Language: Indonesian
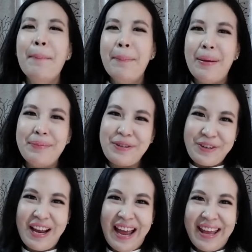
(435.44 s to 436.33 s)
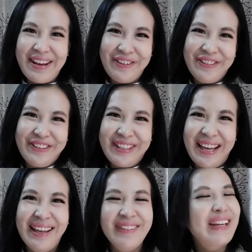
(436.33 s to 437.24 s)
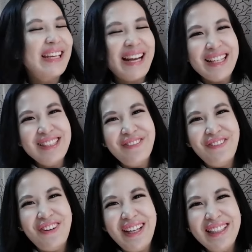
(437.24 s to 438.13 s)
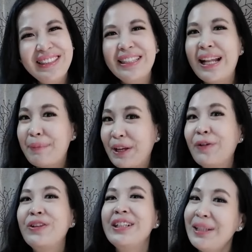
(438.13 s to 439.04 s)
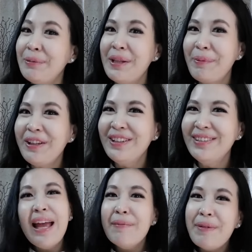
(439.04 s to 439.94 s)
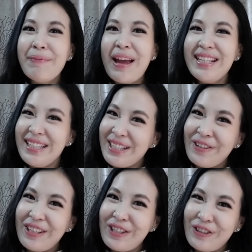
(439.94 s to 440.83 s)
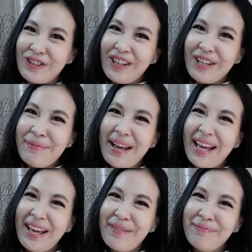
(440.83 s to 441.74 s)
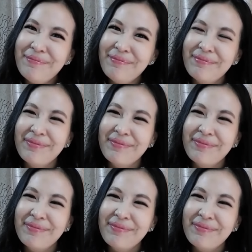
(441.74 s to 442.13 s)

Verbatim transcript: mami udah nggak ada kutunya udah hilang semua setelah mengikuti step-step itu. Bye-bye, see you di Curcol Your Mom!